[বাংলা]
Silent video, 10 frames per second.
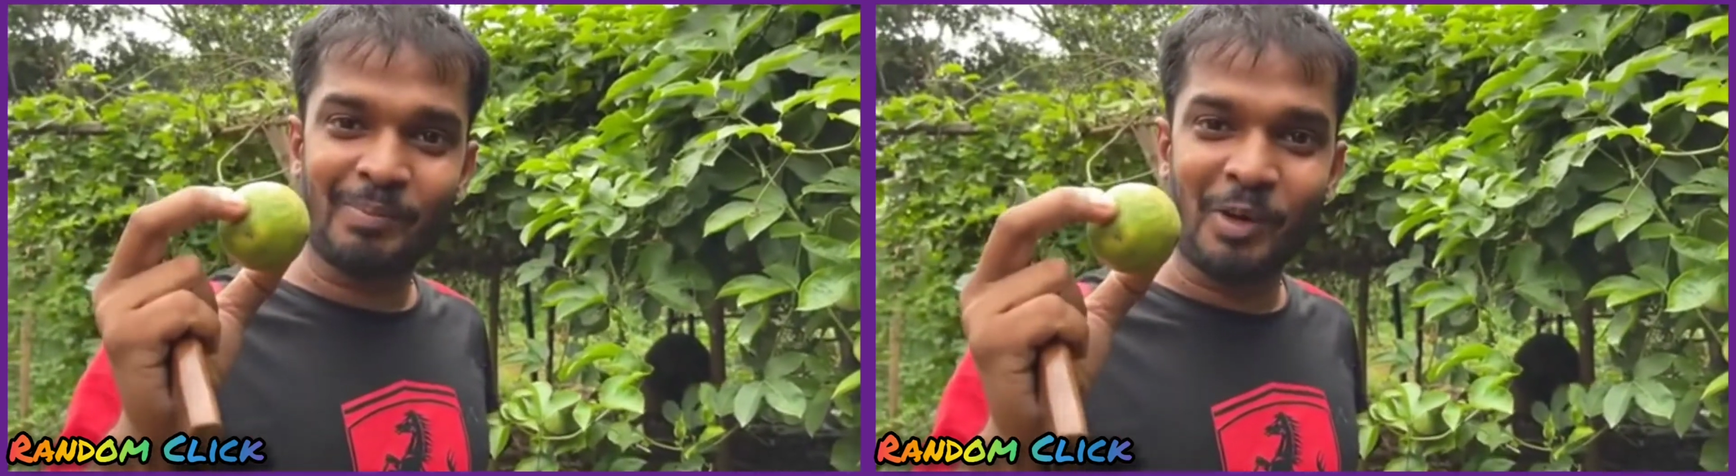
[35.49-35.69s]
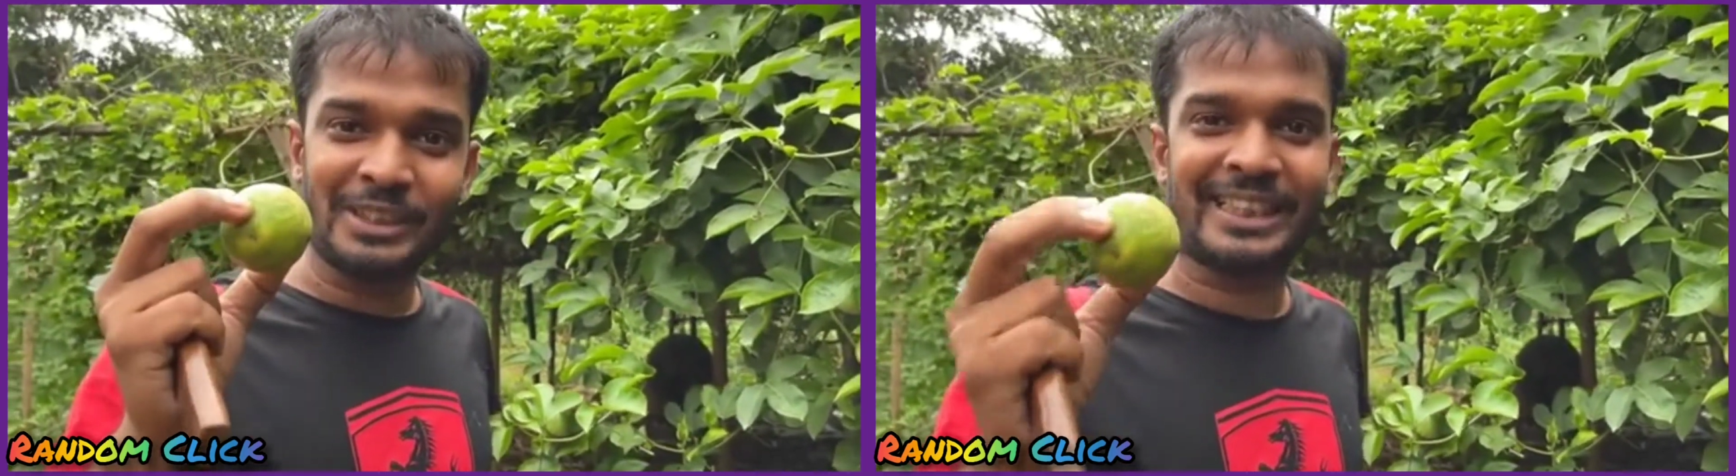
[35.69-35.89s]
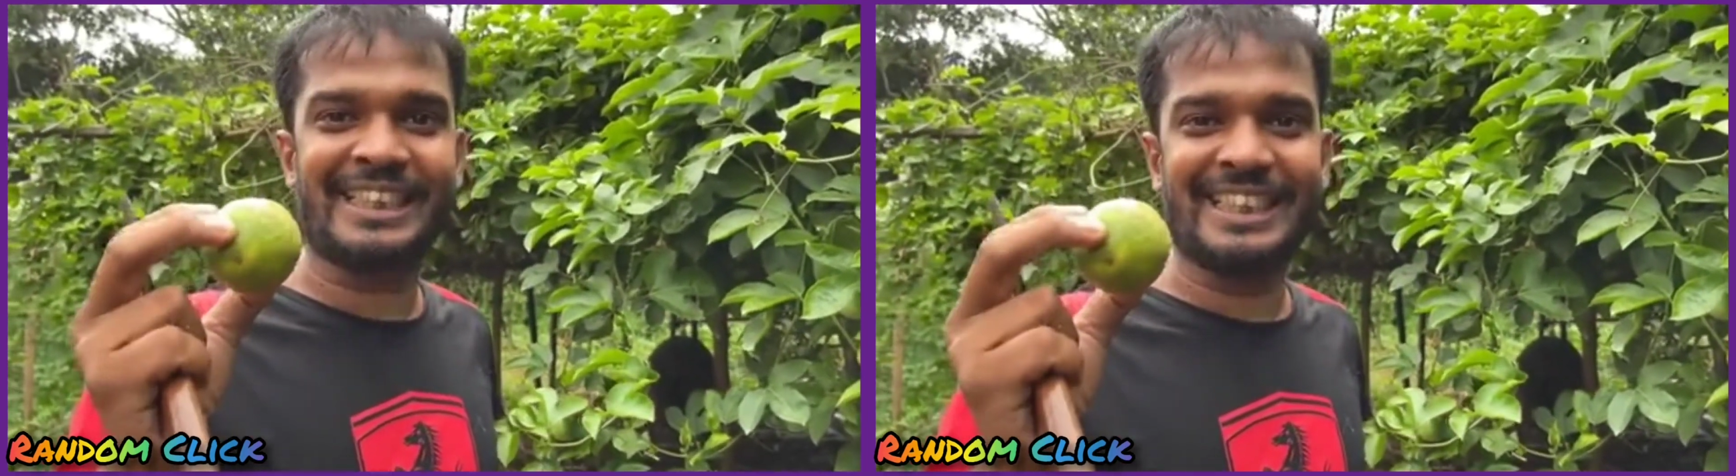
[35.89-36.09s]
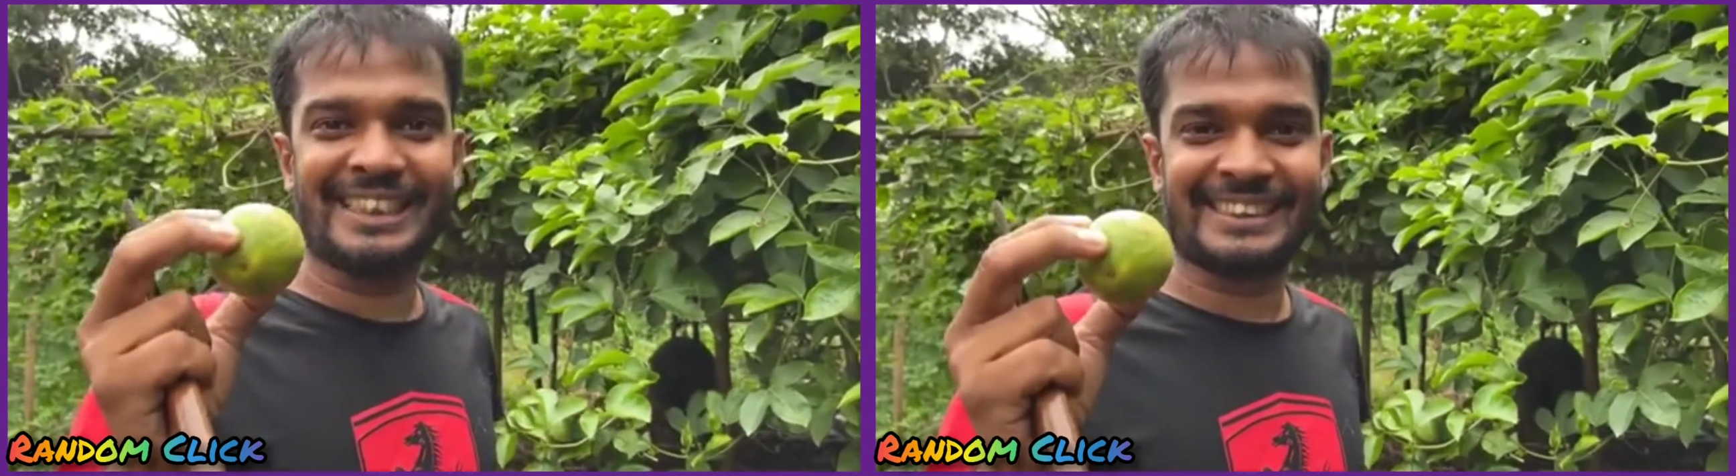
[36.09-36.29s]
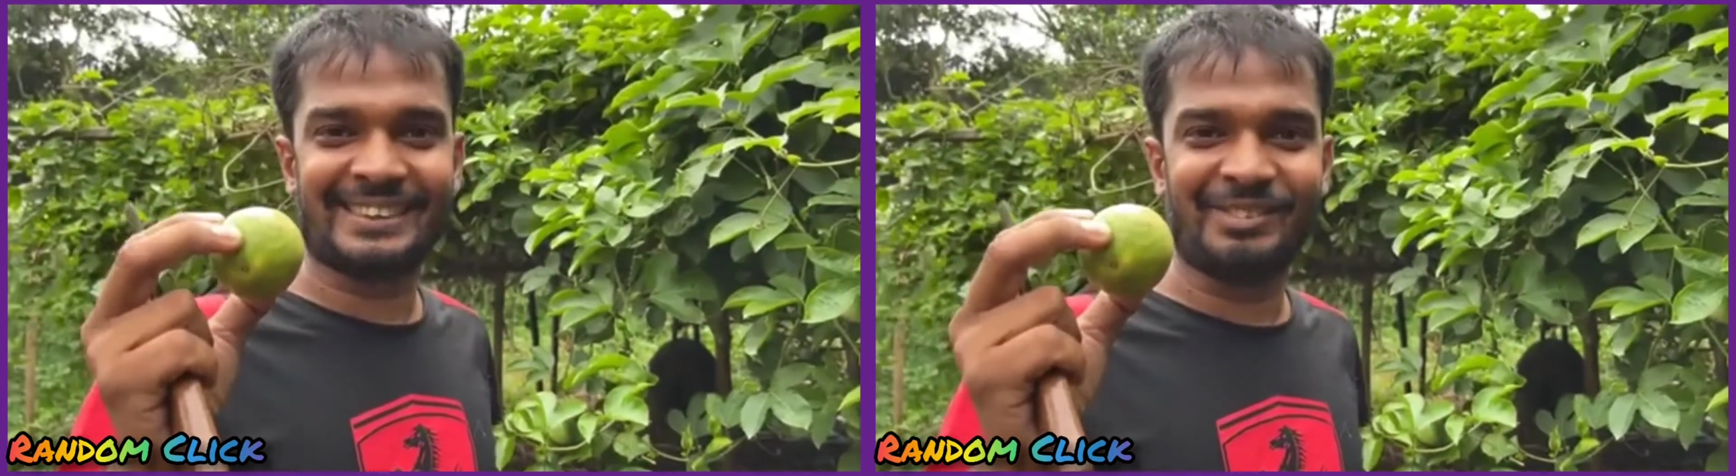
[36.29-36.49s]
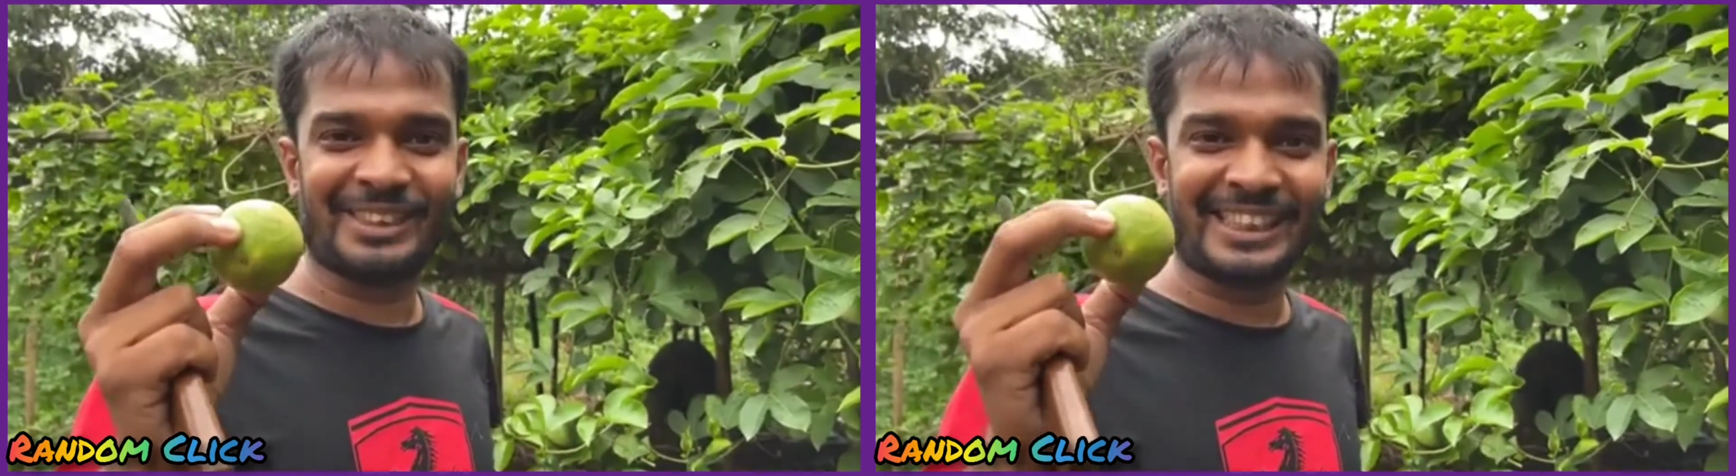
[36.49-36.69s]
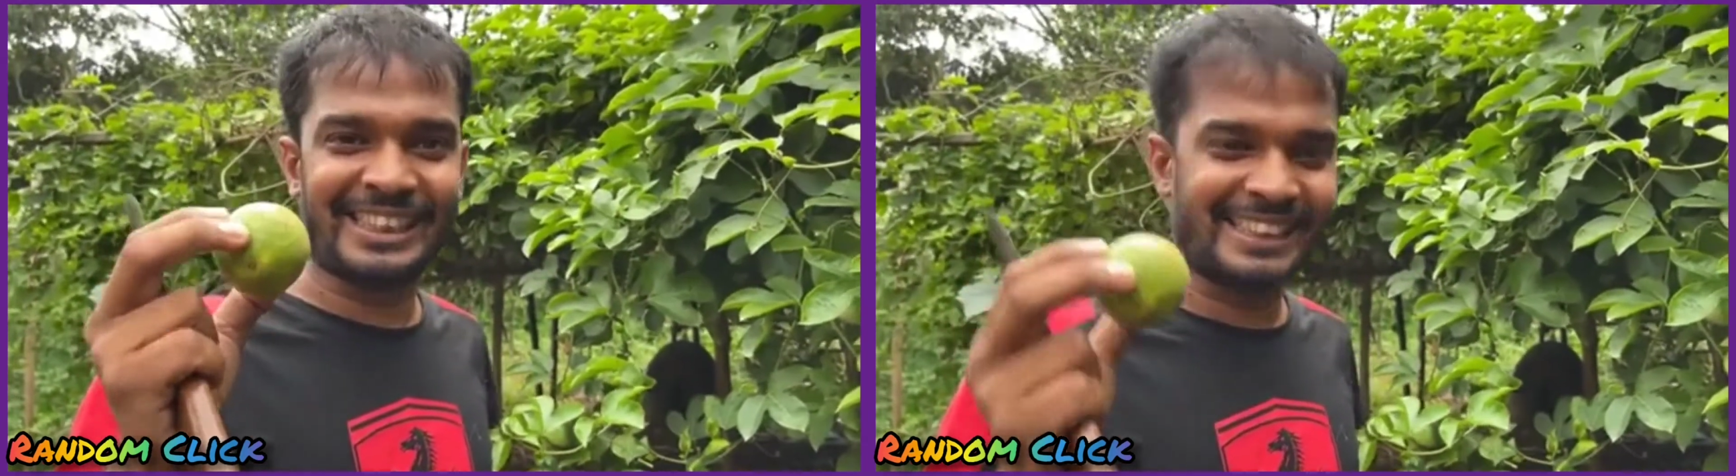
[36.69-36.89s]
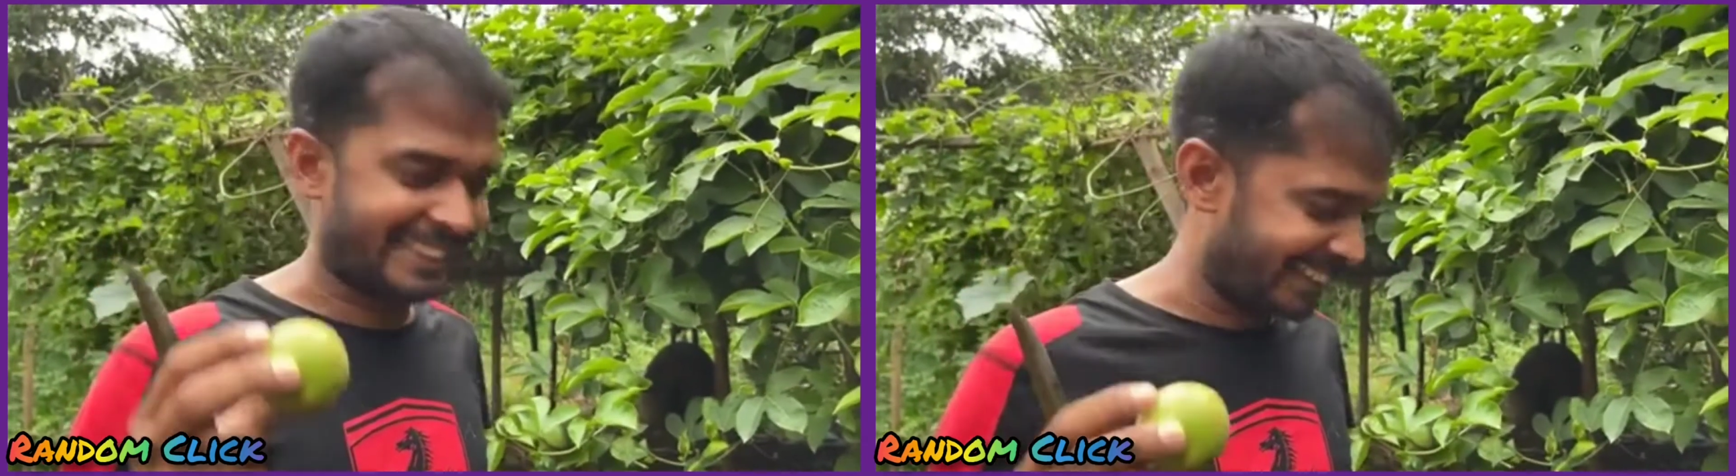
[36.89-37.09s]
মজা কি আছে মজার কি
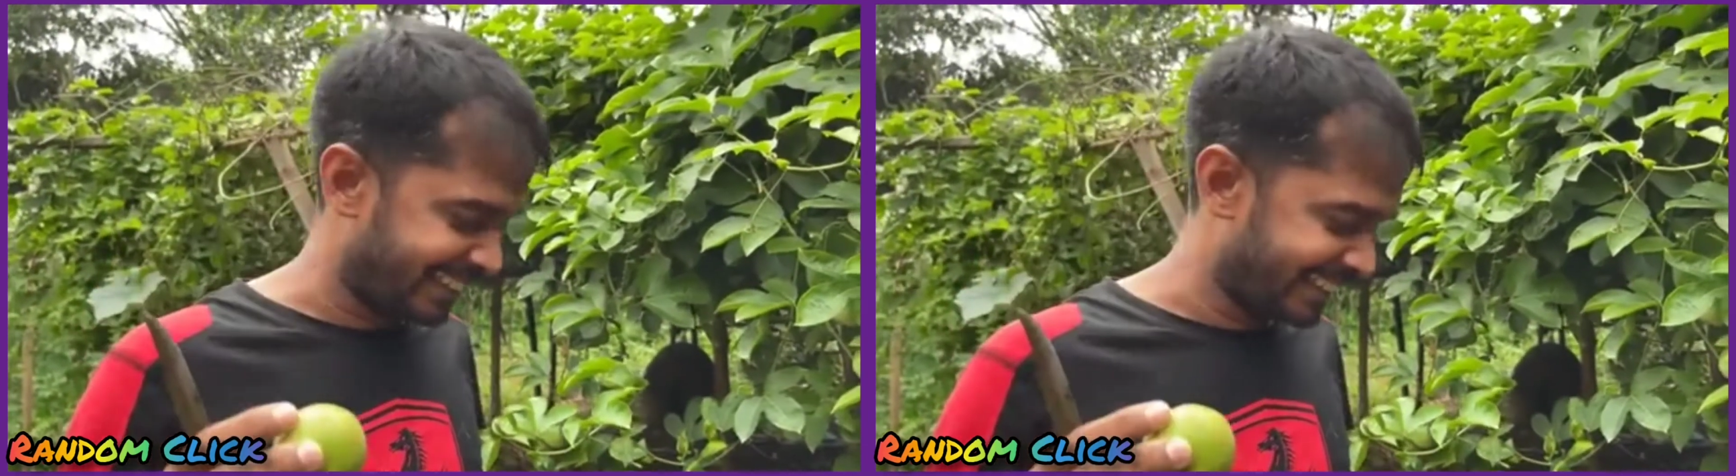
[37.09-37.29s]
আছে